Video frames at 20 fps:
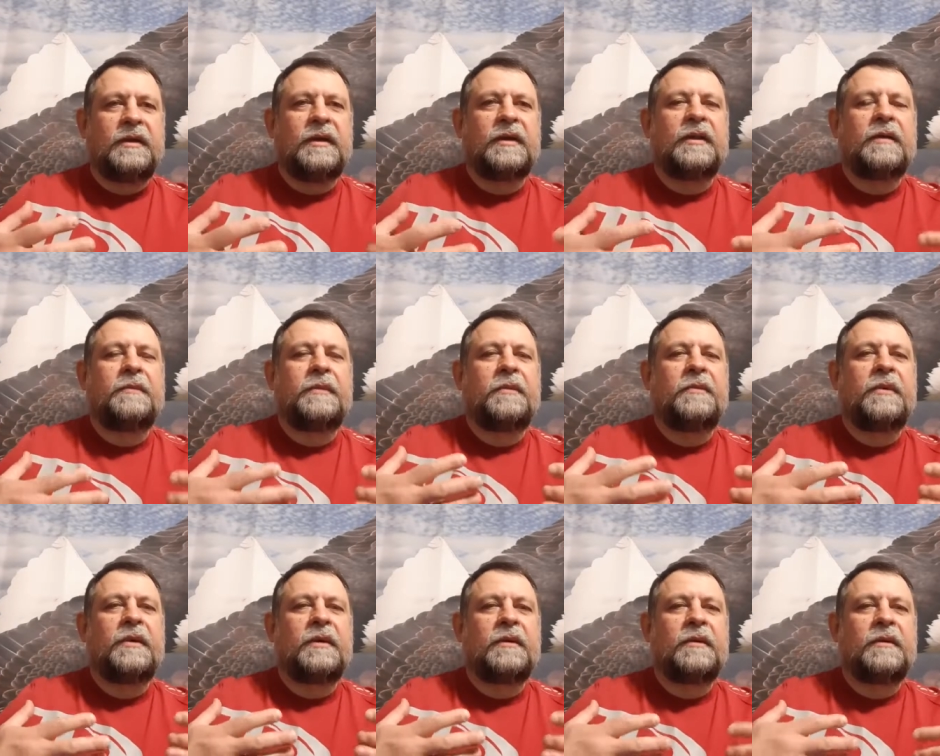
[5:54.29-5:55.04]
Я,
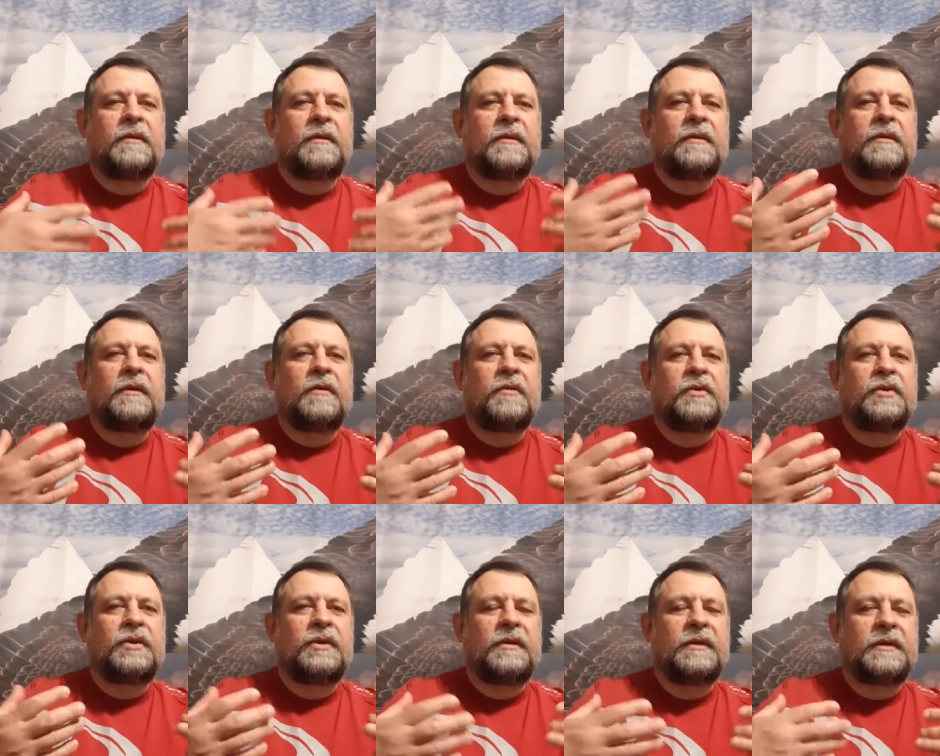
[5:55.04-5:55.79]
например, э,
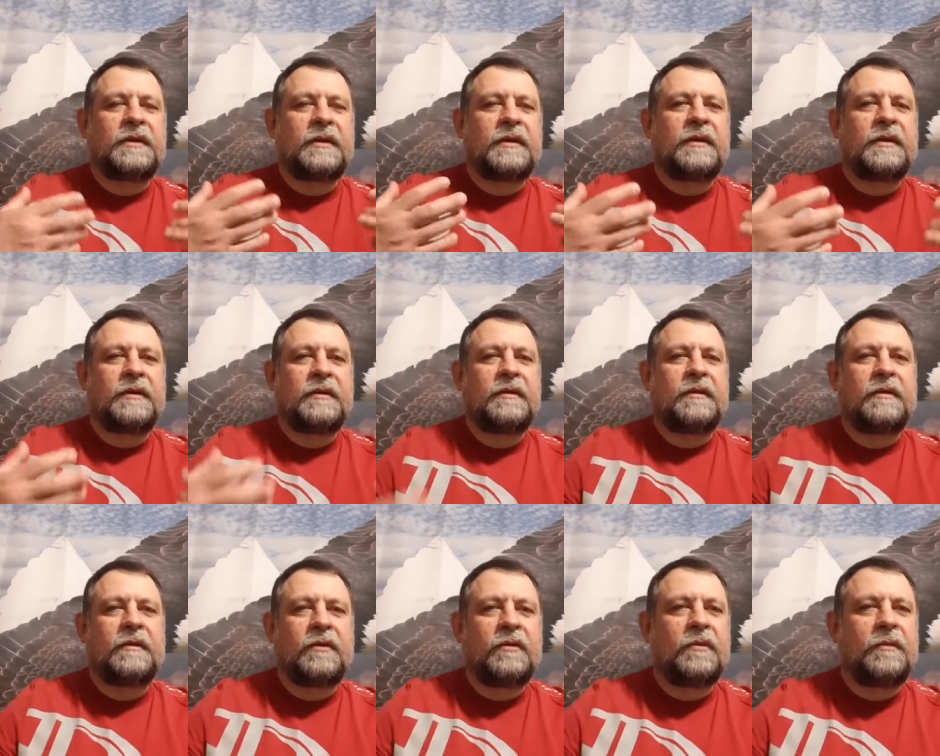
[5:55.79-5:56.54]
научился
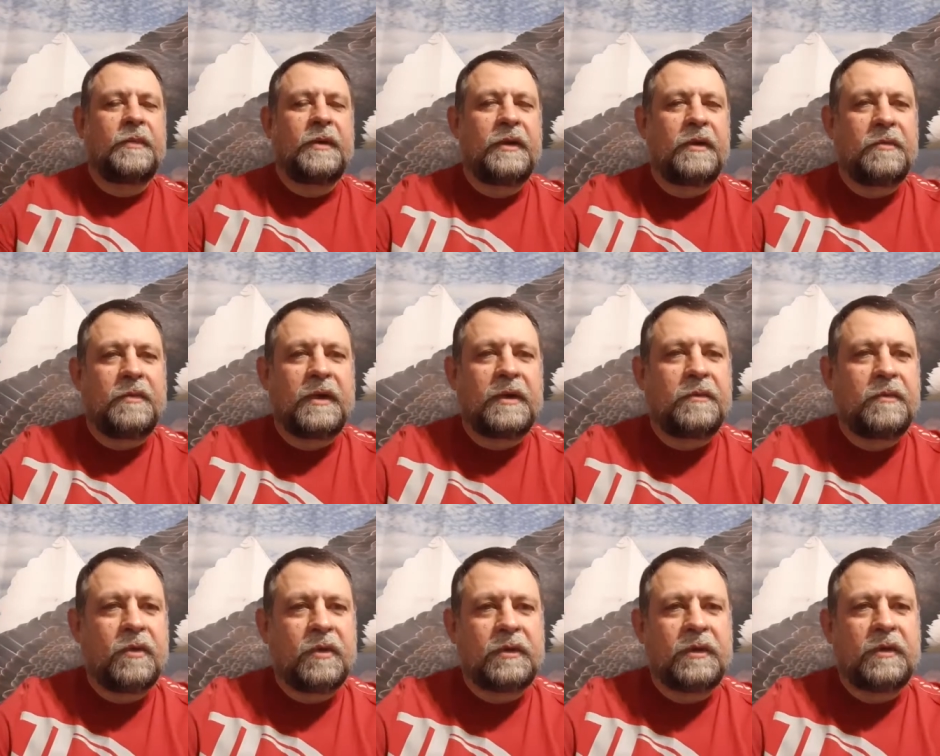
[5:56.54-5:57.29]
э, ну, понимать,
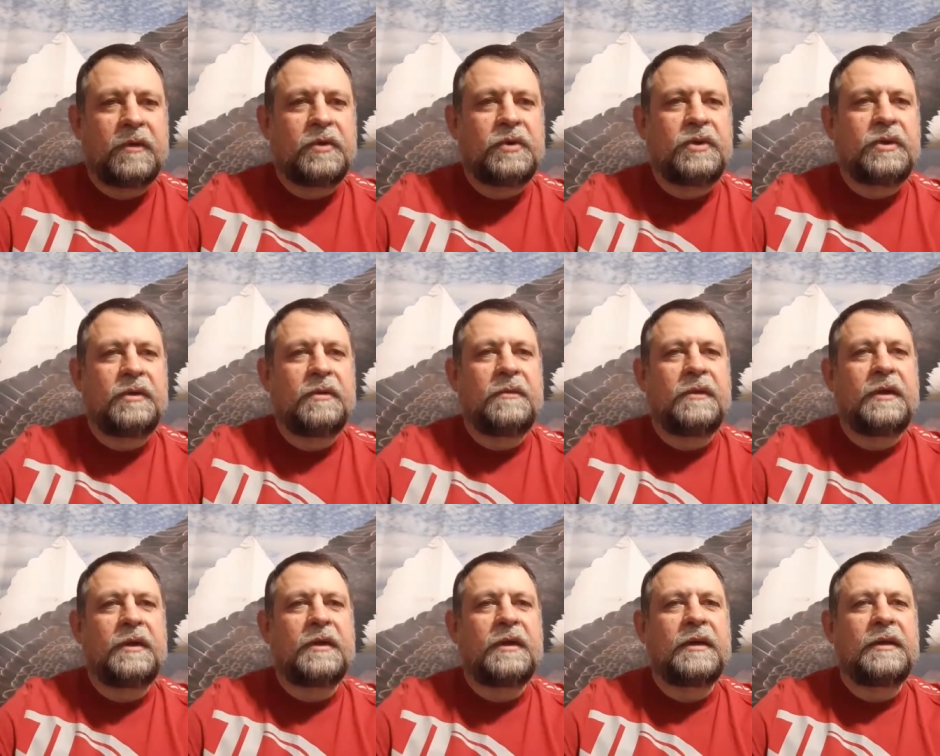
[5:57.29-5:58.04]
Бог научил
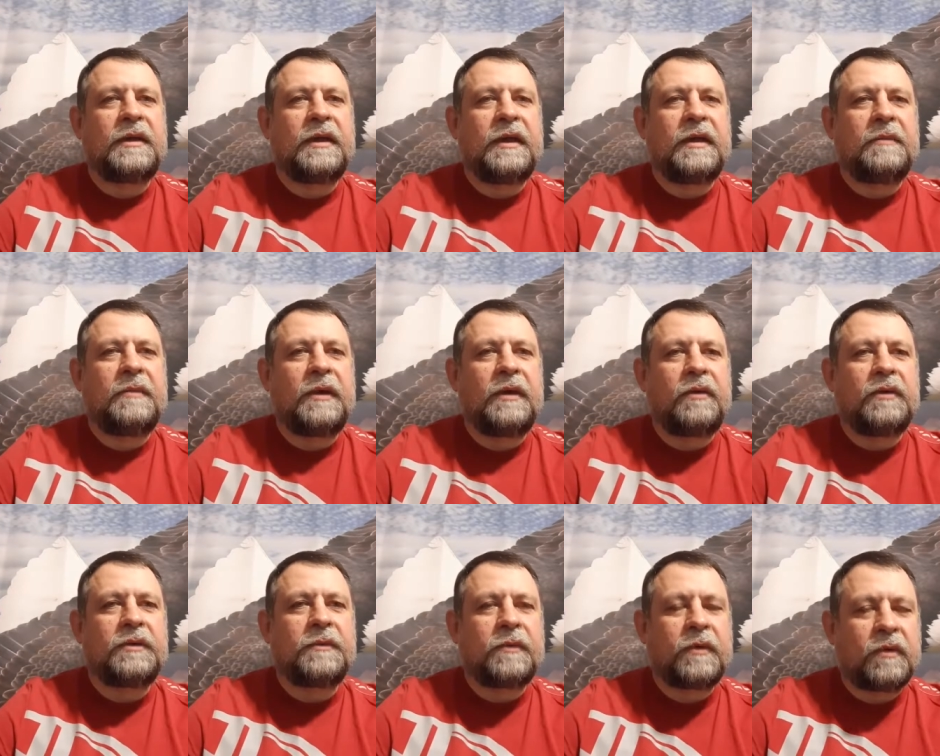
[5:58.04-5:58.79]
меня, когда я
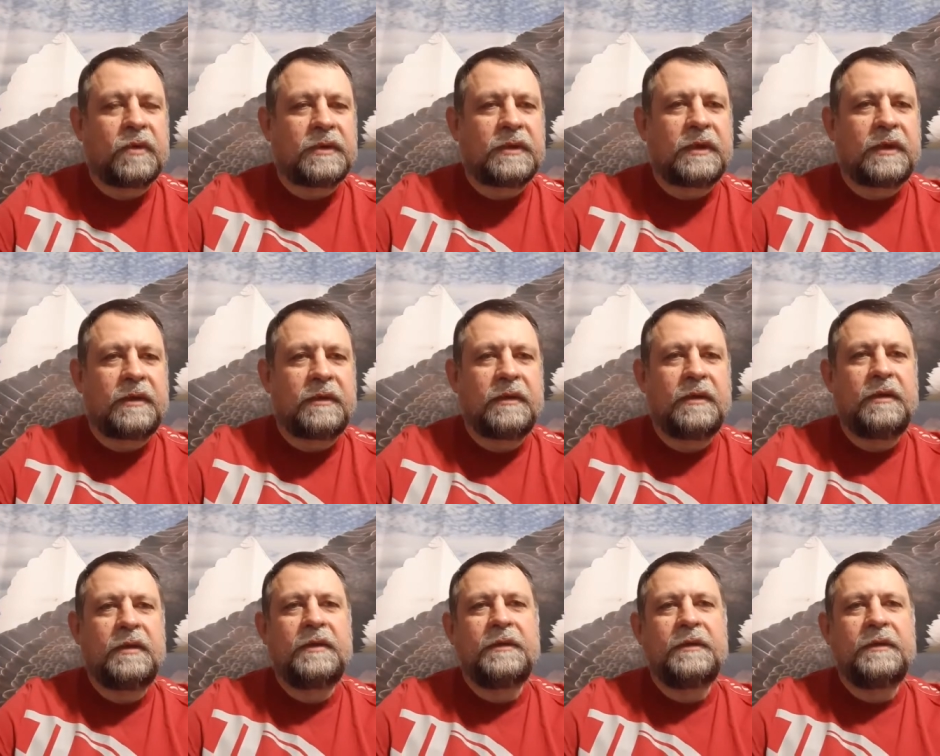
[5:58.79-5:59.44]
молюсь просто